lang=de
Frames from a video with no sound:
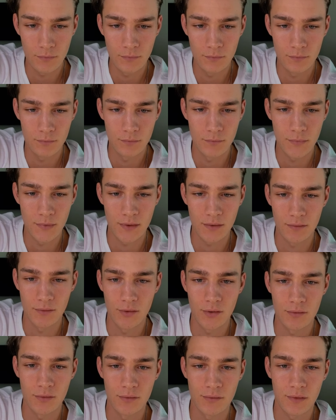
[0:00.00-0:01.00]
Hm, was
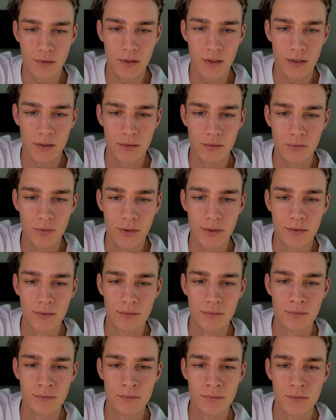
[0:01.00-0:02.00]
haben wir noch für Fragen? Ui.
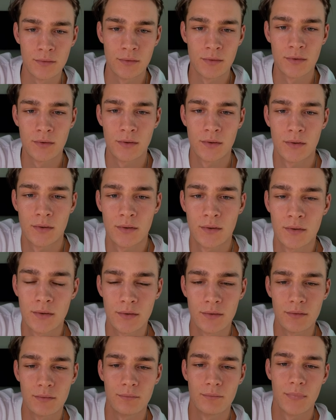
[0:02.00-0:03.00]

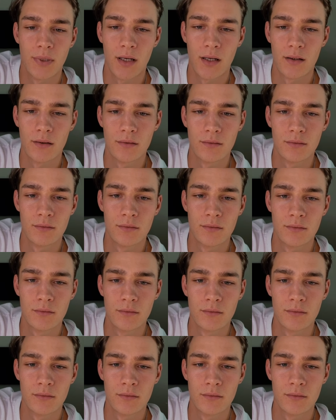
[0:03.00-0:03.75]
Ein paar.